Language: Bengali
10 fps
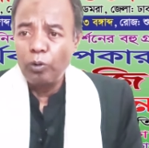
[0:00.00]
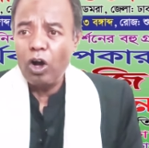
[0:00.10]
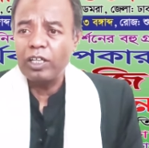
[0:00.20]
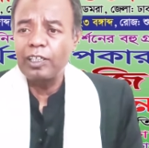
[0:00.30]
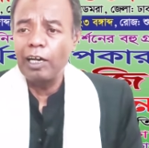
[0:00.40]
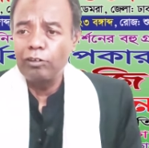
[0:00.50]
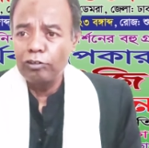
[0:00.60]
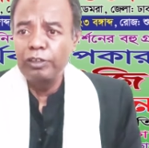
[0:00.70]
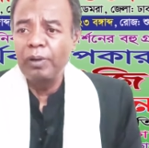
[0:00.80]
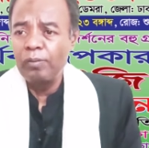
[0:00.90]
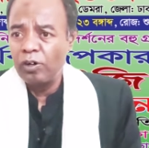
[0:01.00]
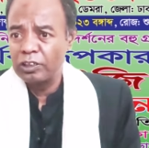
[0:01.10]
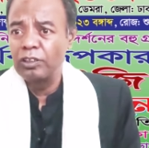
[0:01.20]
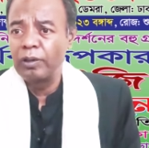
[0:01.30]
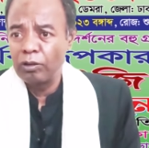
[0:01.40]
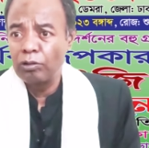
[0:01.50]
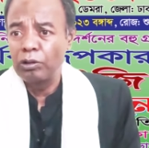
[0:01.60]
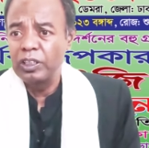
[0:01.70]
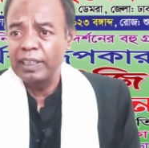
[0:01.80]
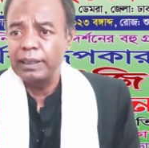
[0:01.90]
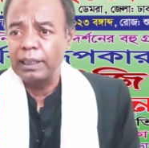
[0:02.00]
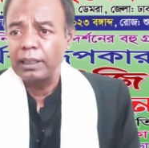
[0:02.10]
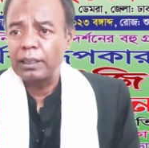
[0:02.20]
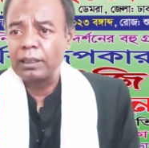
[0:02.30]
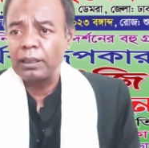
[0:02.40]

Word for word: বক্তা কোন ইমাম মহাজনের কোনো ক্ষতি আছে